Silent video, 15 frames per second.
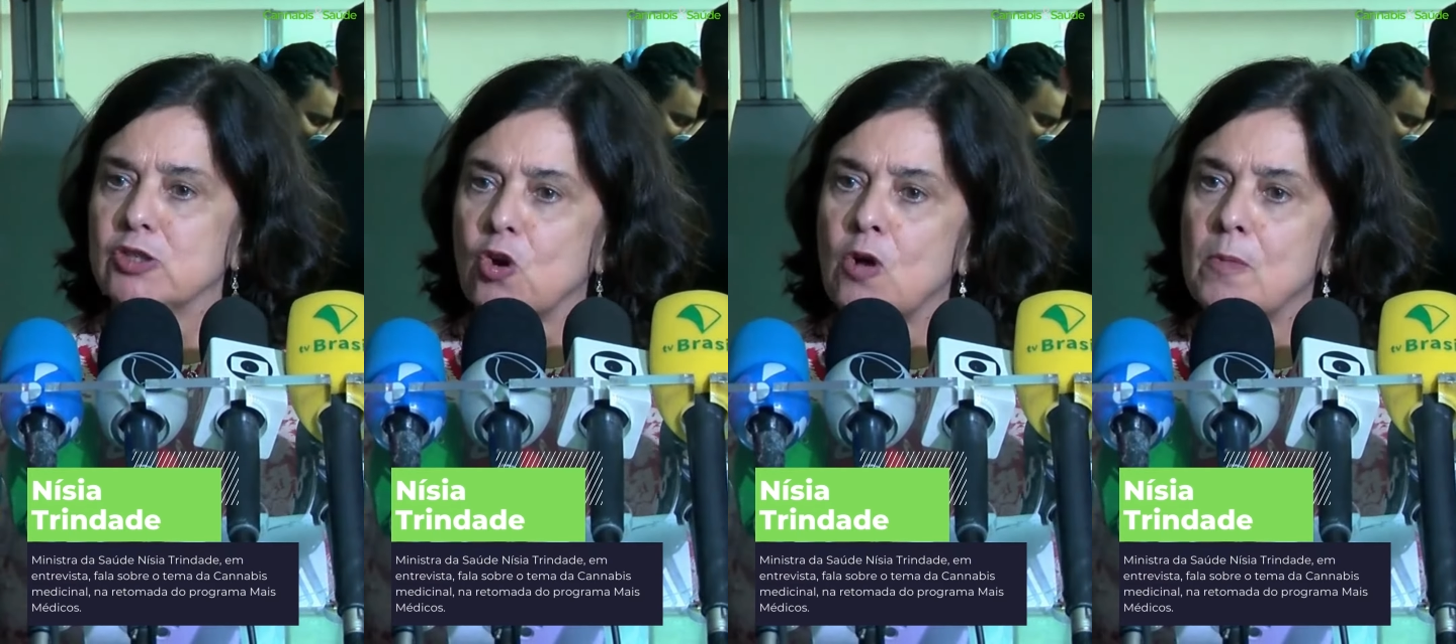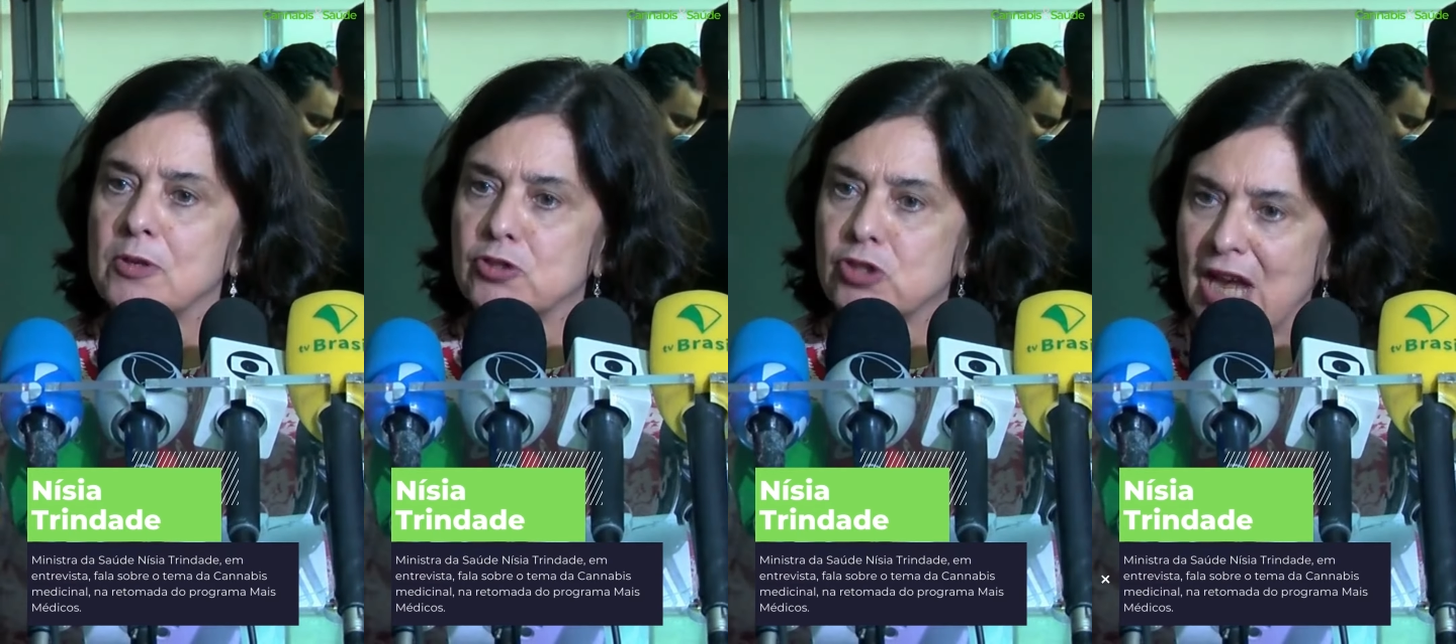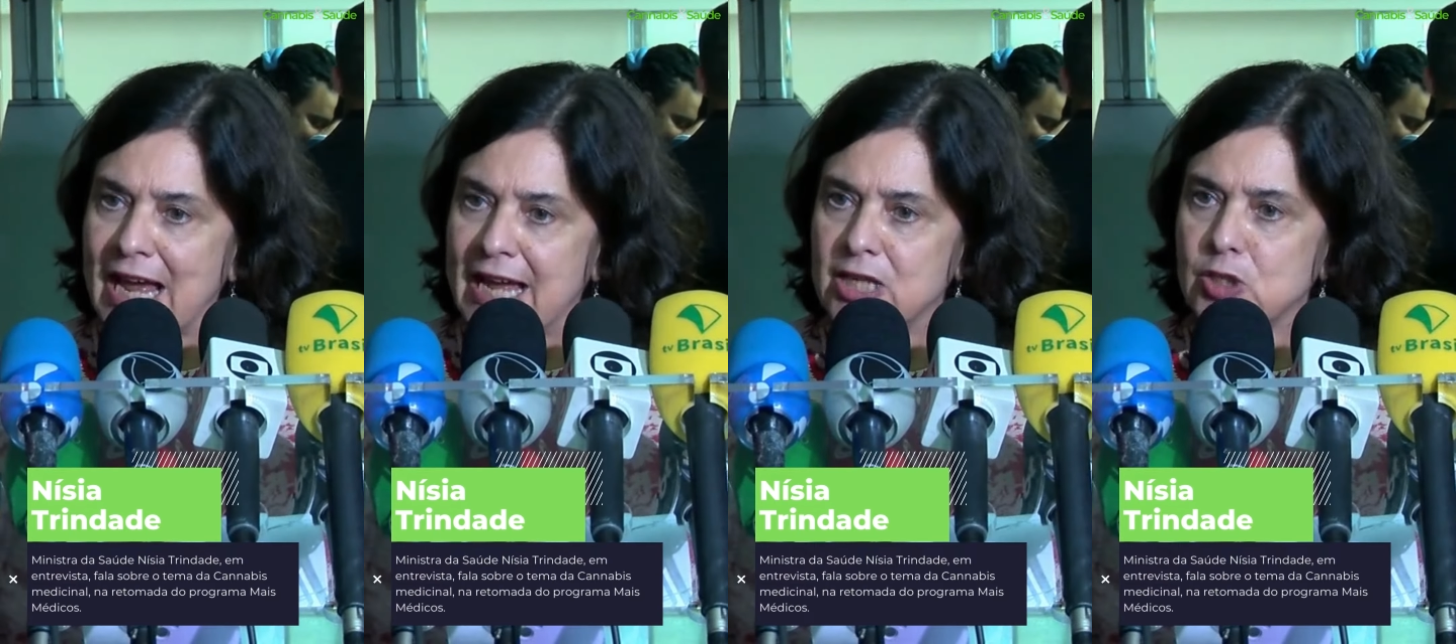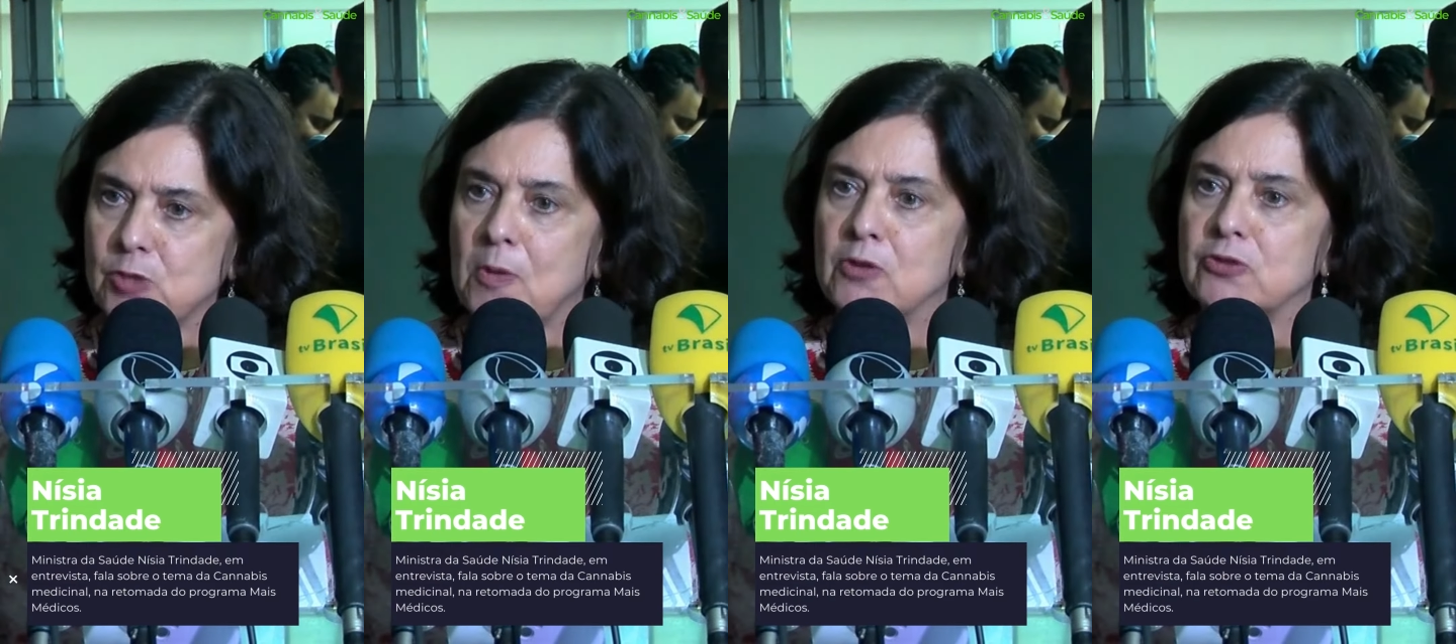como eu já
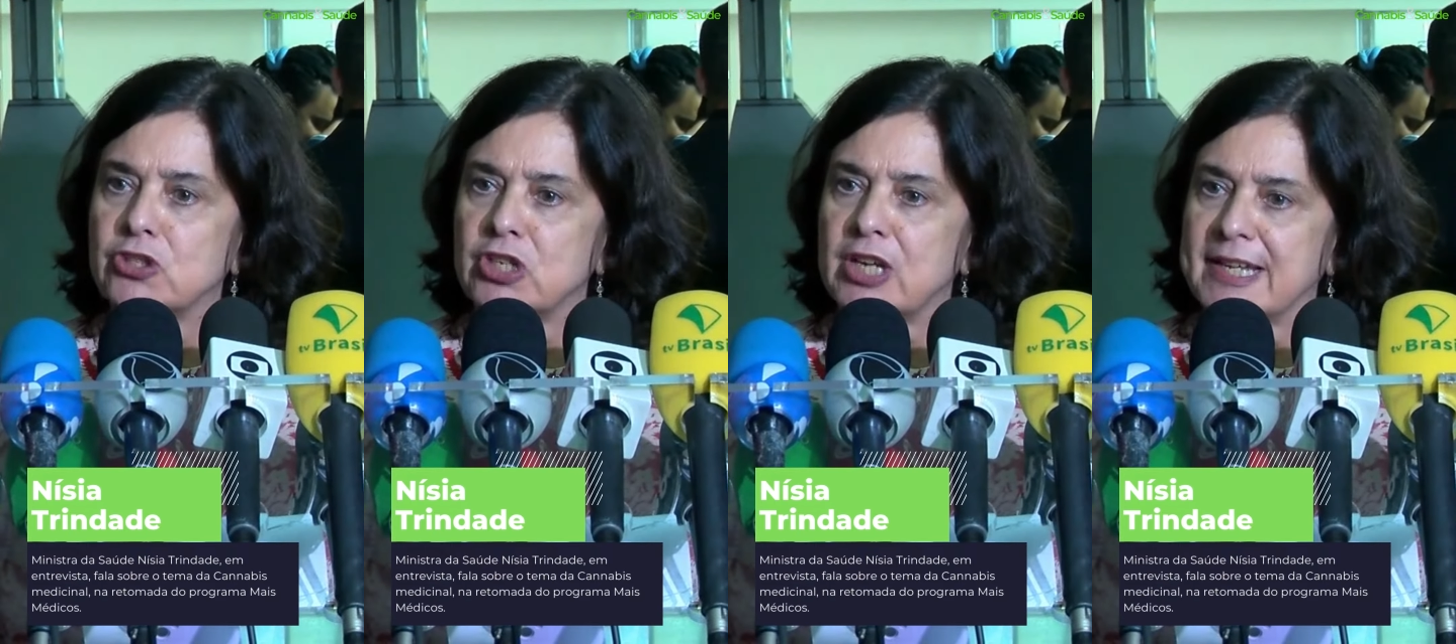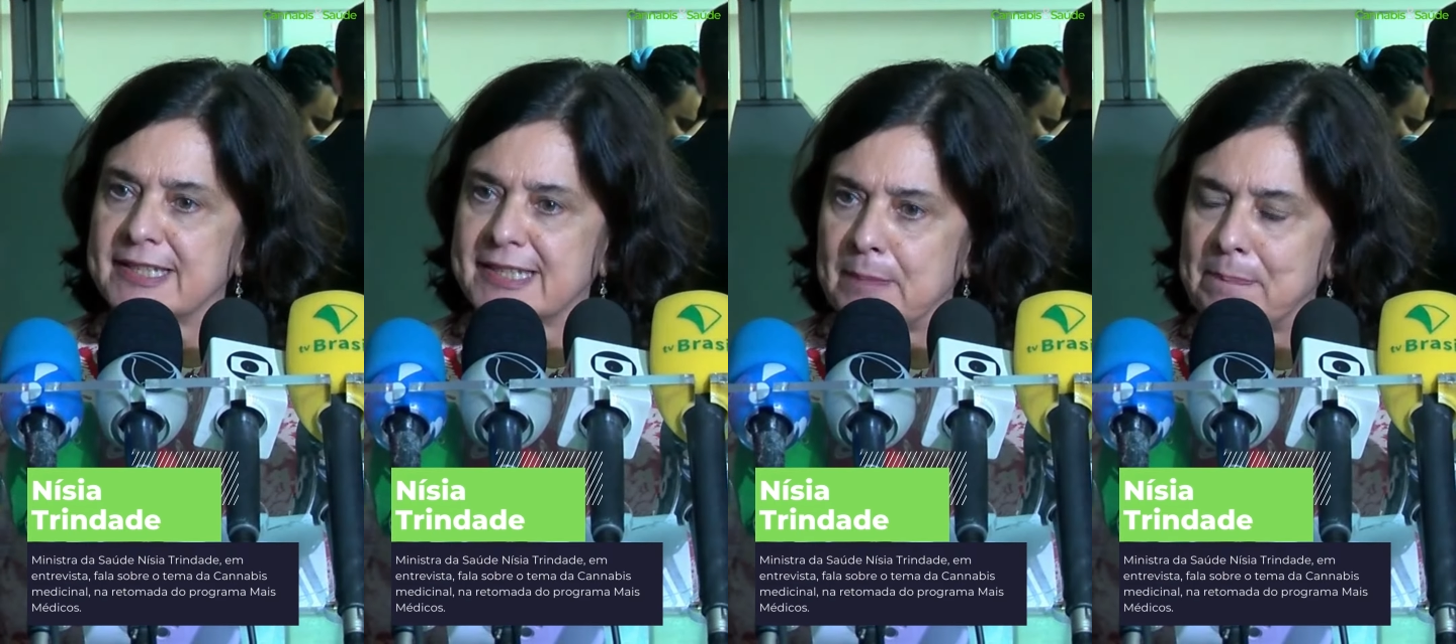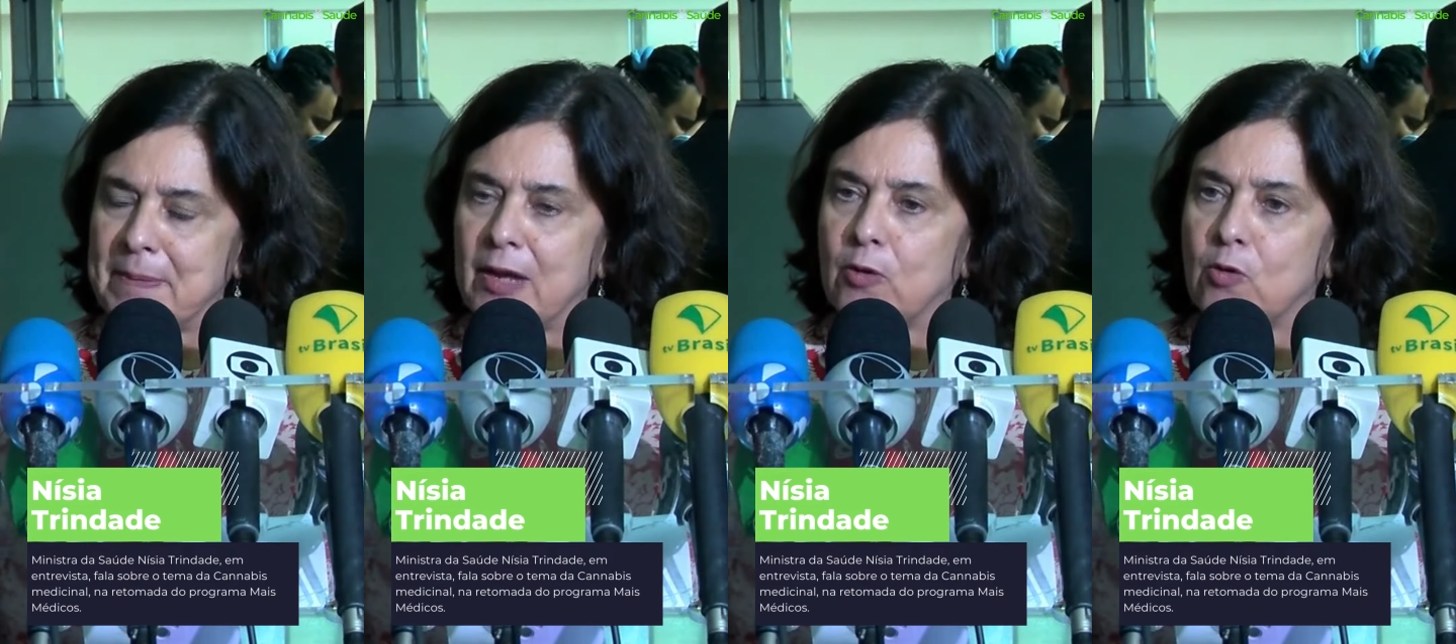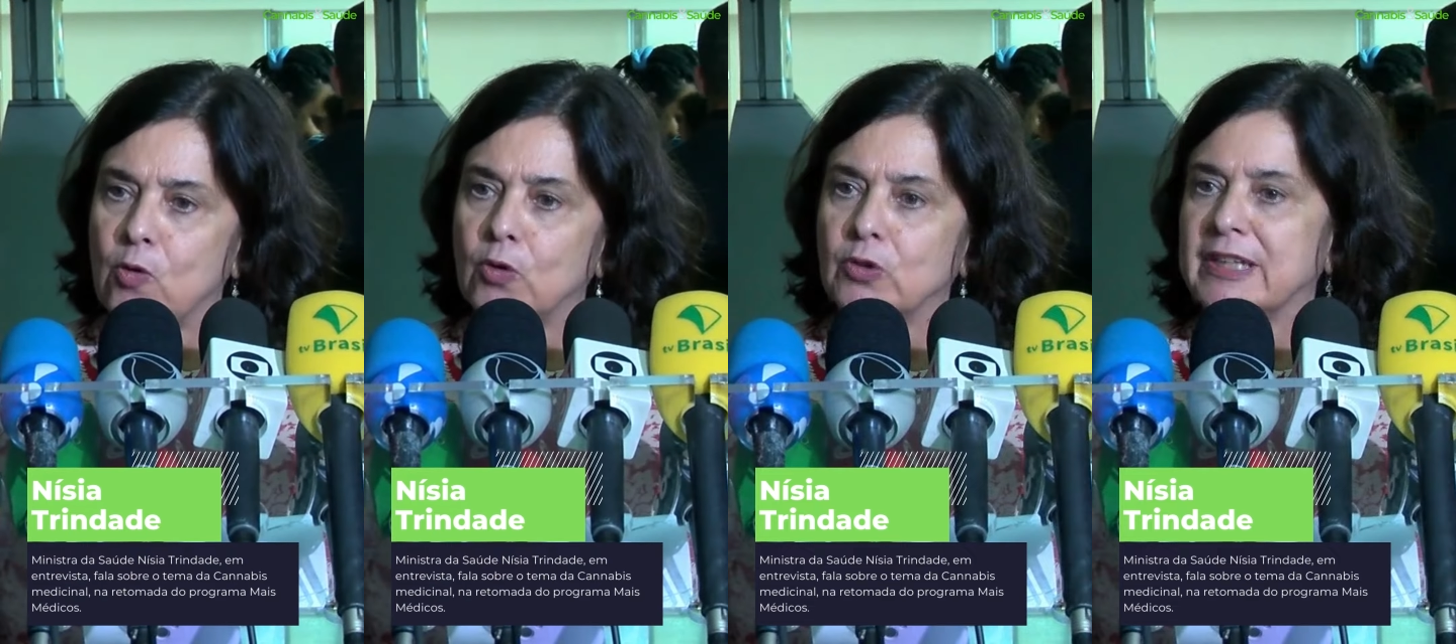respondi essa
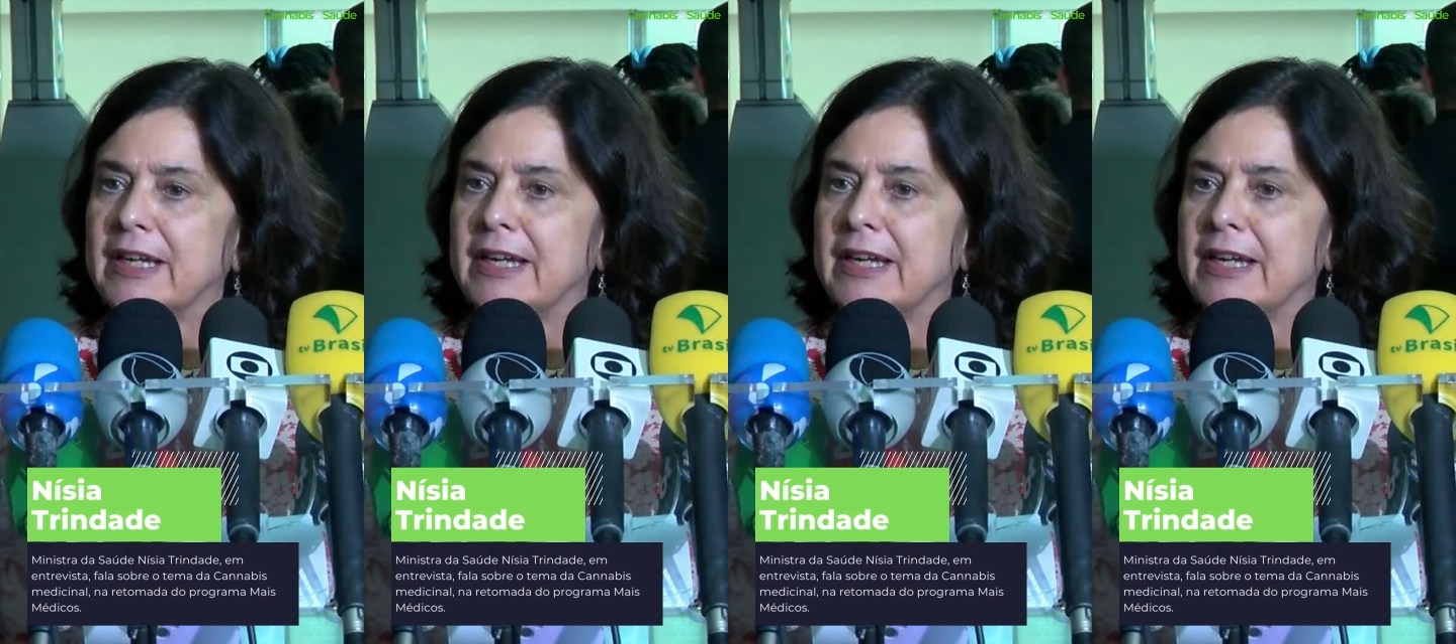pergunta,